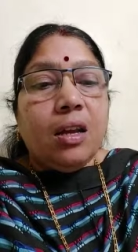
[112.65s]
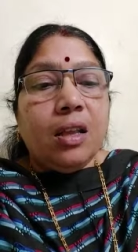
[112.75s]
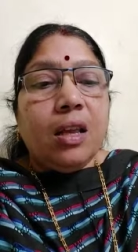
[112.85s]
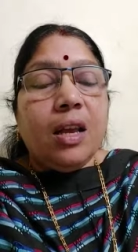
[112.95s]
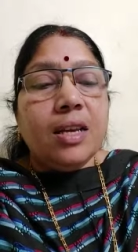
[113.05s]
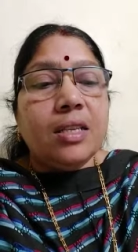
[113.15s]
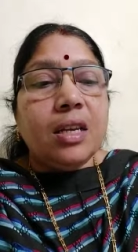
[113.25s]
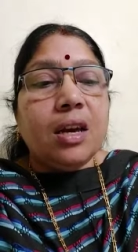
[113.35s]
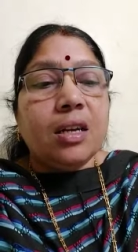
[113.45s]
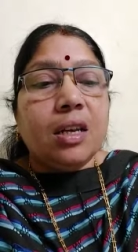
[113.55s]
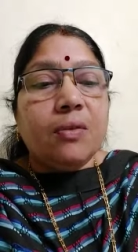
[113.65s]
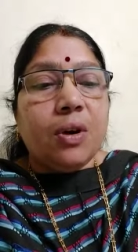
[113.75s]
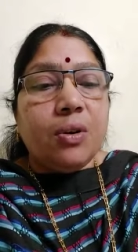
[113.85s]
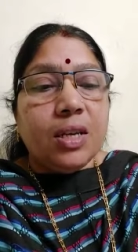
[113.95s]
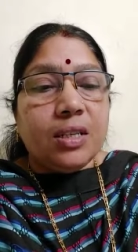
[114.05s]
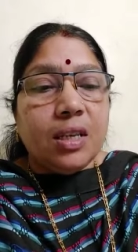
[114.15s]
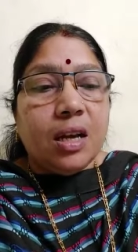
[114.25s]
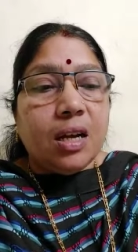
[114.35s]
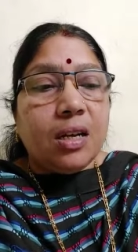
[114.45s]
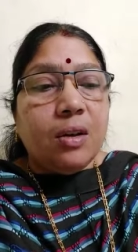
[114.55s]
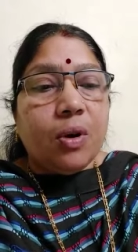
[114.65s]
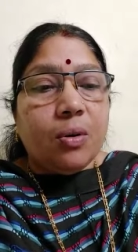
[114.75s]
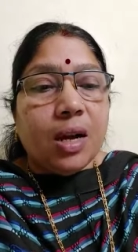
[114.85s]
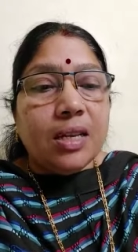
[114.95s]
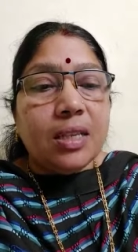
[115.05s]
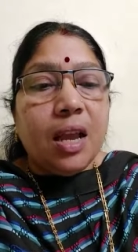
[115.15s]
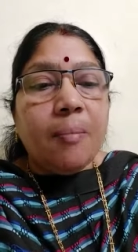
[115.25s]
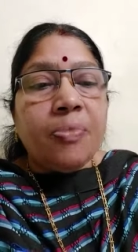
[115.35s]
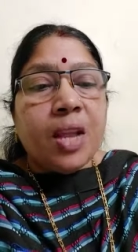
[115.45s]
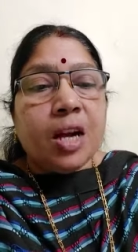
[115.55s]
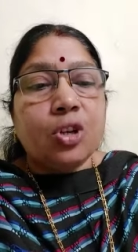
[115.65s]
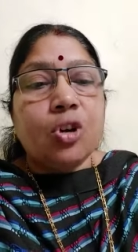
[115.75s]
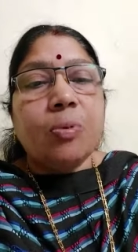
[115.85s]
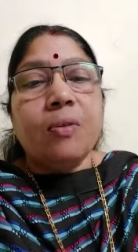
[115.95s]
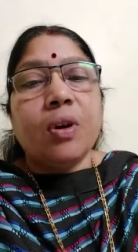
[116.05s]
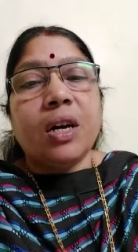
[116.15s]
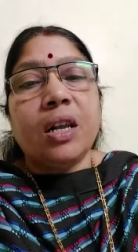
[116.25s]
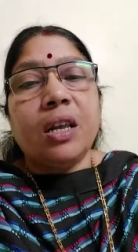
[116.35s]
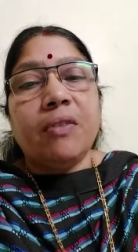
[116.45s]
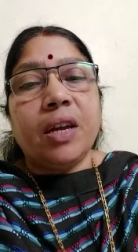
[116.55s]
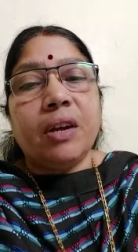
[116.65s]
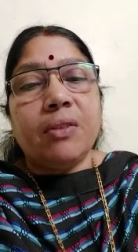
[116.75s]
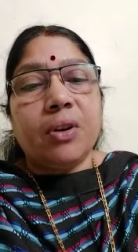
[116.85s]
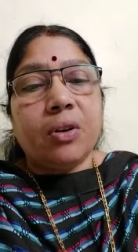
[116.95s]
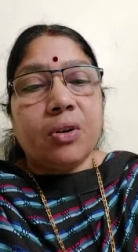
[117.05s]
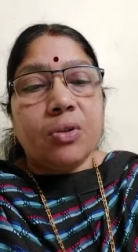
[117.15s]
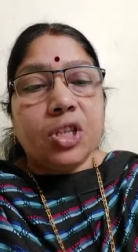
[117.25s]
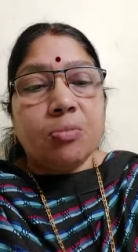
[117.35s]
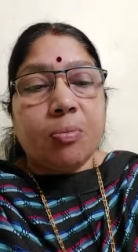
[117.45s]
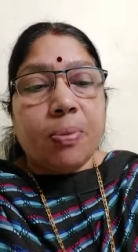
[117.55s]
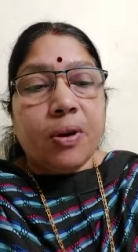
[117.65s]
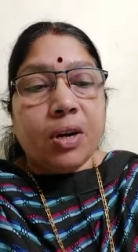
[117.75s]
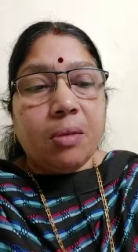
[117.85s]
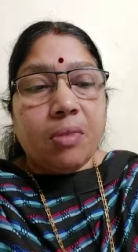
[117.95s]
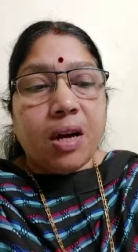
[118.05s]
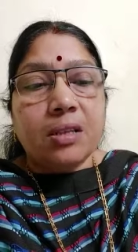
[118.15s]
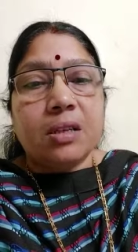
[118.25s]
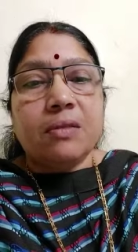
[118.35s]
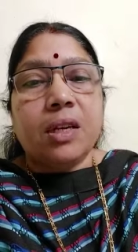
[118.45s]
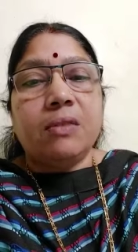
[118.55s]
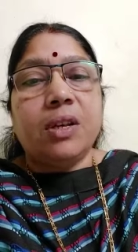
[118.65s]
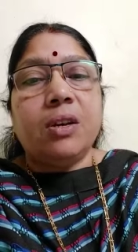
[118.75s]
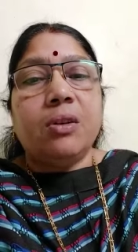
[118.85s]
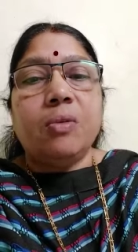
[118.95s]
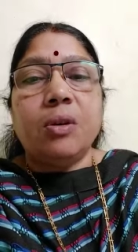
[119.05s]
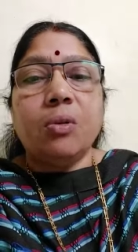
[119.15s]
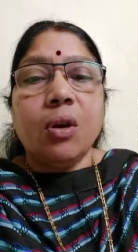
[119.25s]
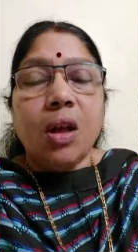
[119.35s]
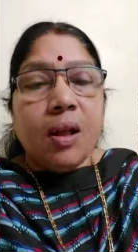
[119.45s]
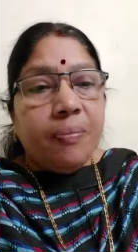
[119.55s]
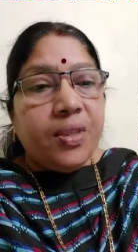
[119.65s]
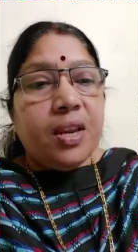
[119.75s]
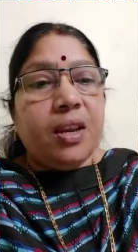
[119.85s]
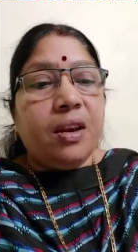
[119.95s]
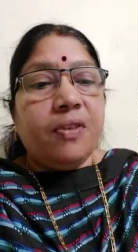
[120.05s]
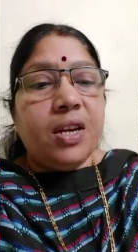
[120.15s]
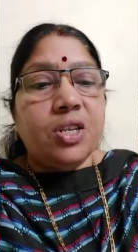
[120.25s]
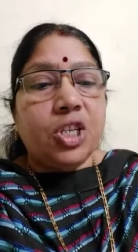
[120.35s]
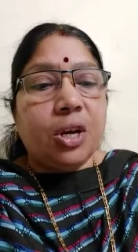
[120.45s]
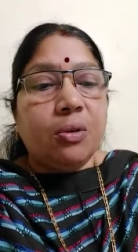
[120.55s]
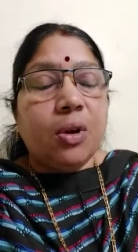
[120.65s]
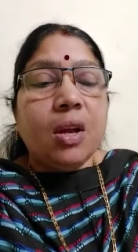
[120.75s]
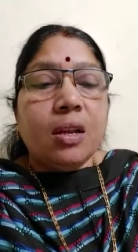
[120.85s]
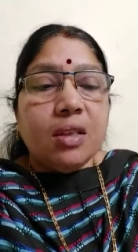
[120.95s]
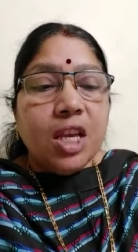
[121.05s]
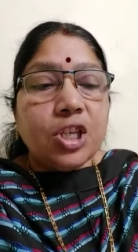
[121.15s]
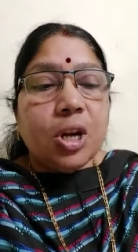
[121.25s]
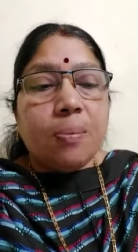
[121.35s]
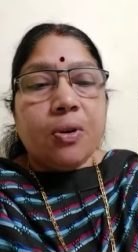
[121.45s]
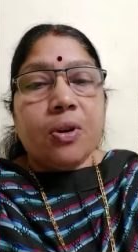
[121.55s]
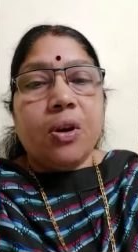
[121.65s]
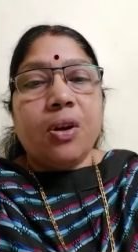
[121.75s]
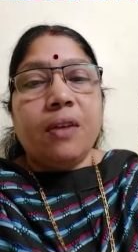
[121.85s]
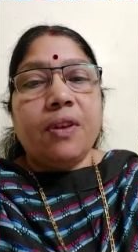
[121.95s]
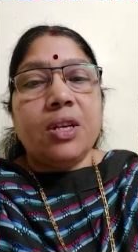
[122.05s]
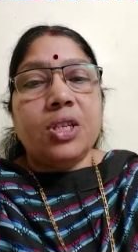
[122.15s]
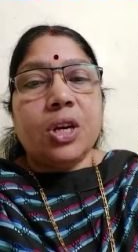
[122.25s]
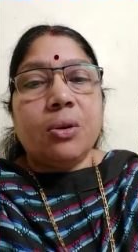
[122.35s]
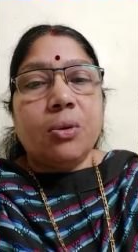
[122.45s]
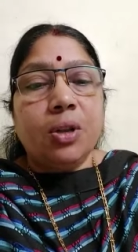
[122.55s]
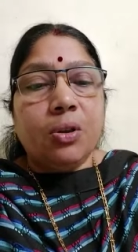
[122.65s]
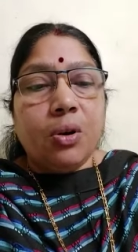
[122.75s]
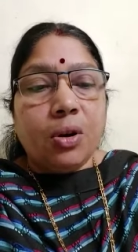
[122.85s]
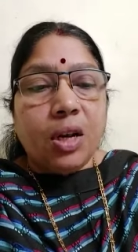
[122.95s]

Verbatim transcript: ఇది ఎన్సీఆర్టీ వారు ఎస్సీఆర్టీ వారు కలిసి అక్టోబర్ ఒకటి ఇరవై ఇరవై ఒకటి నుంచి ముప్పై ఒకటి మార్చి ఇరవై ఇరవై రెండు వరకు దీన్ని నిర్వహించారు దీక్షా పోర్టల్లో నిర్వహించారు ఇందులో